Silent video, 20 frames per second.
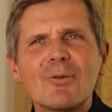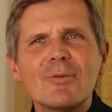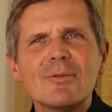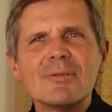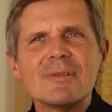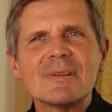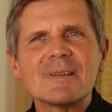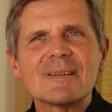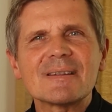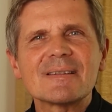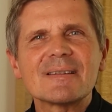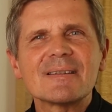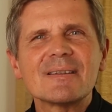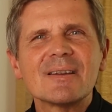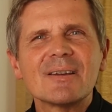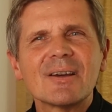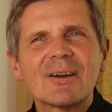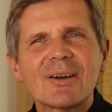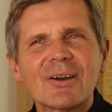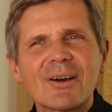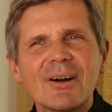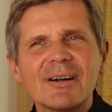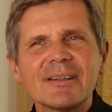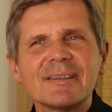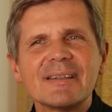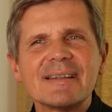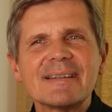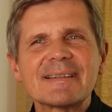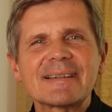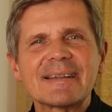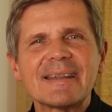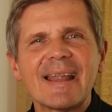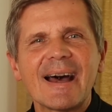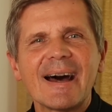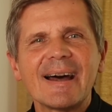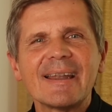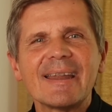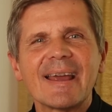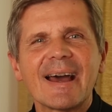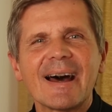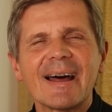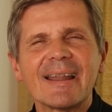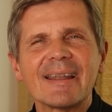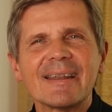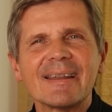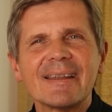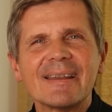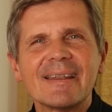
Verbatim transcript: uns Gottes Gnade an.